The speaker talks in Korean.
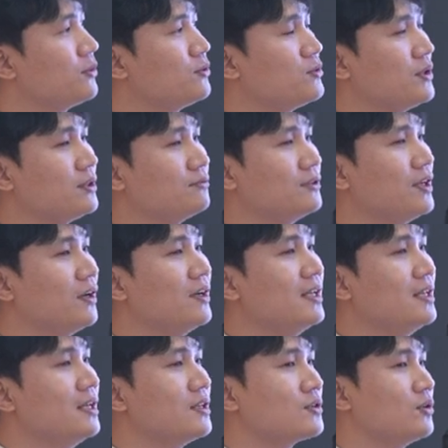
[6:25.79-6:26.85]
볼 수 있고요.
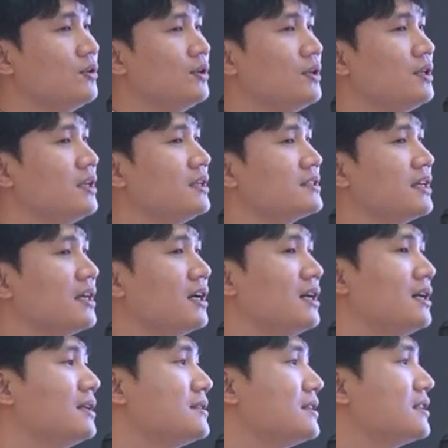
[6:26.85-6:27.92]
저희
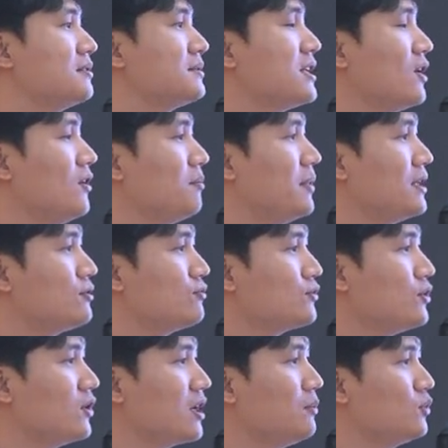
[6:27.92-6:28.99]
제가 지금 상업한
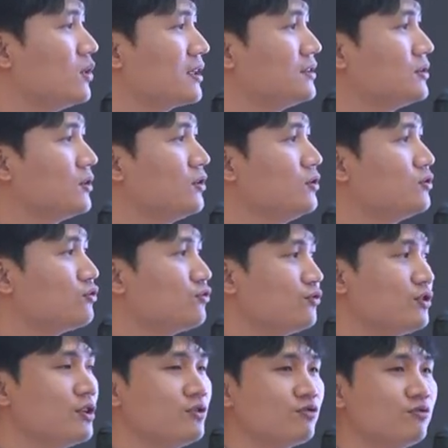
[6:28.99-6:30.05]
충청남도 같은 경우는
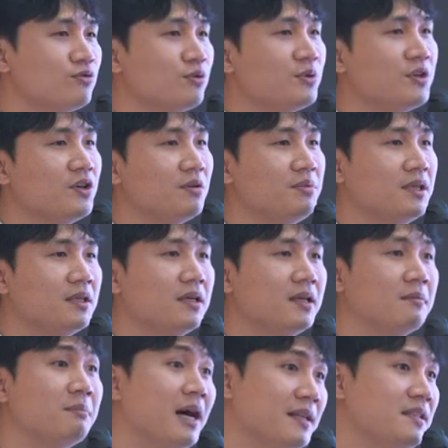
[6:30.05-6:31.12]
중견 중소기업이
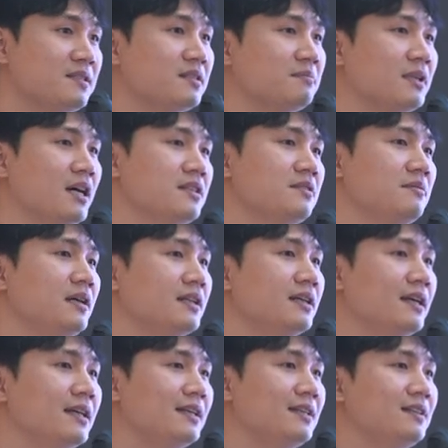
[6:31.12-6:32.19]
많이 있습니다. 하지만
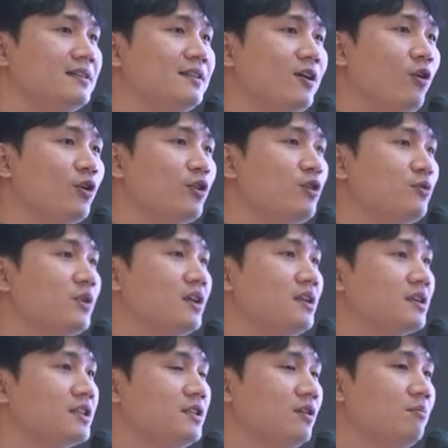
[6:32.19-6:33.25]
이들이 어려운 게
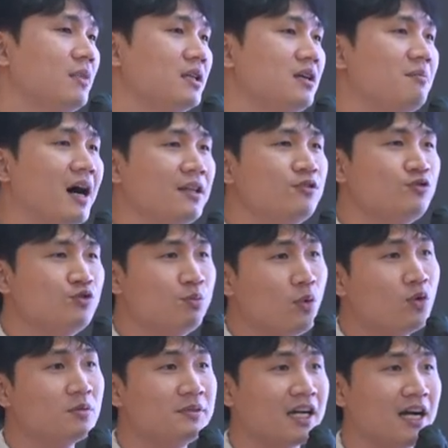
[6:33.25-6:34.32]
아니라 기업마다 많은
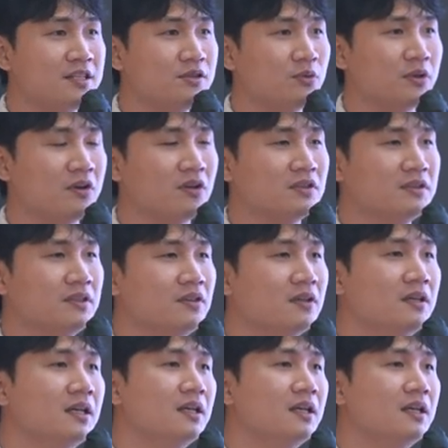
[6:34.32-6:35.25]
유보금을 가지고 있거든요.